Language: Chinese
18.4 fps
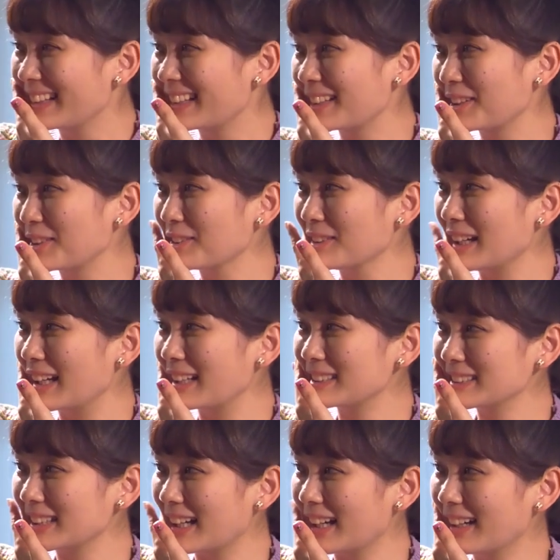你过来
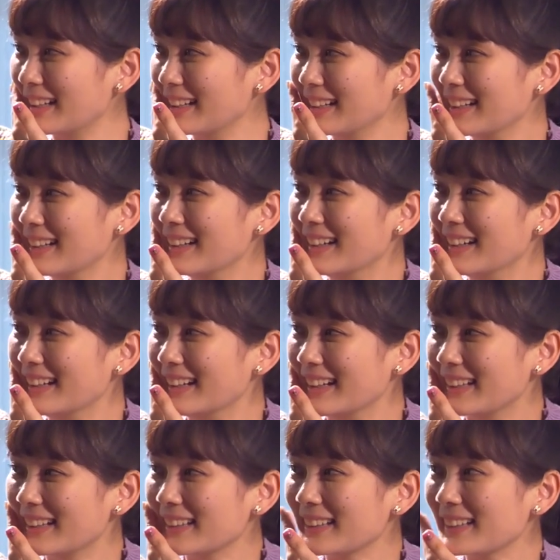一下。
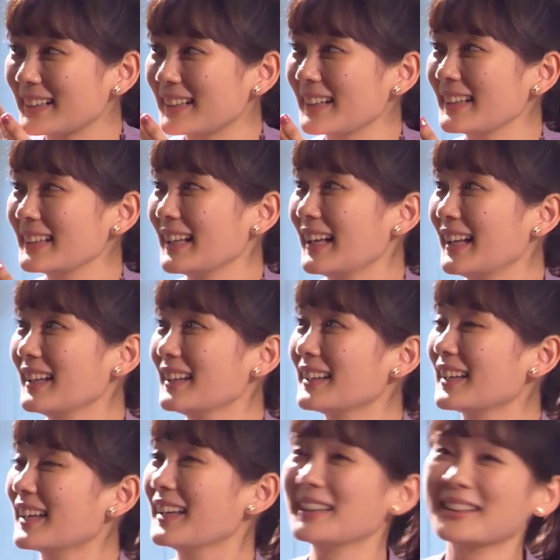你看他的
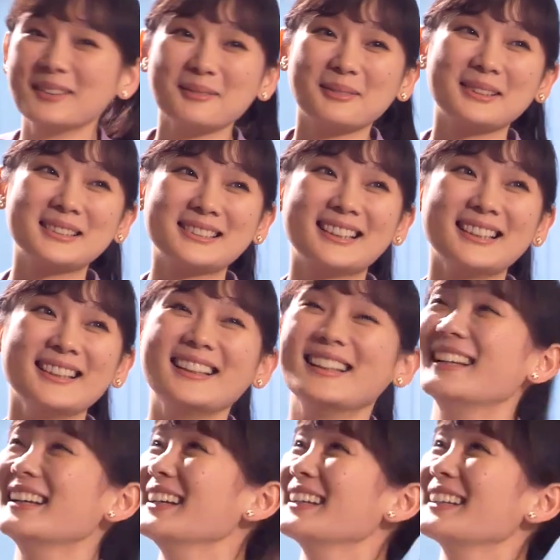脸，不是？
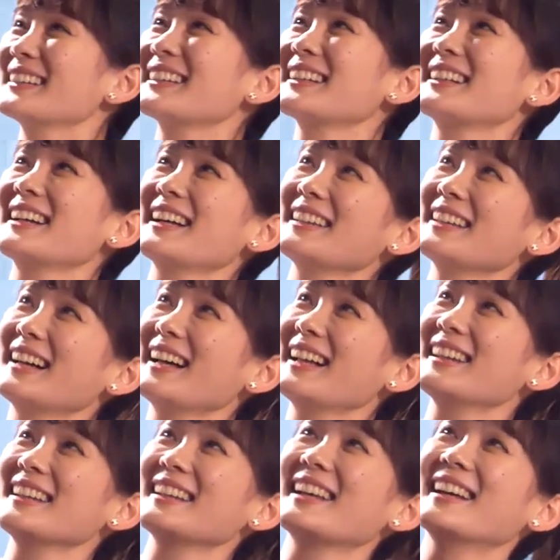你看
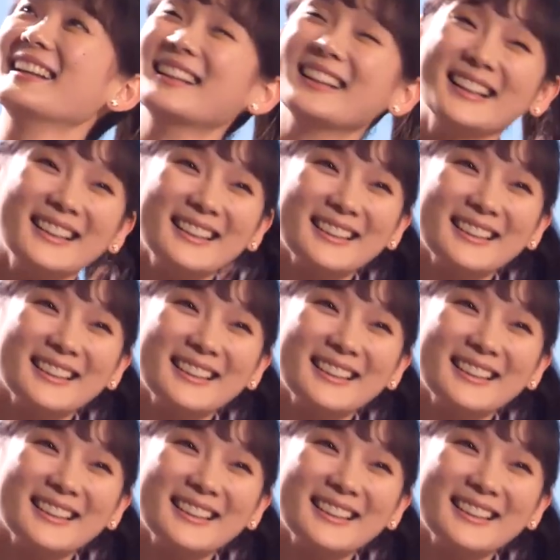他的脸，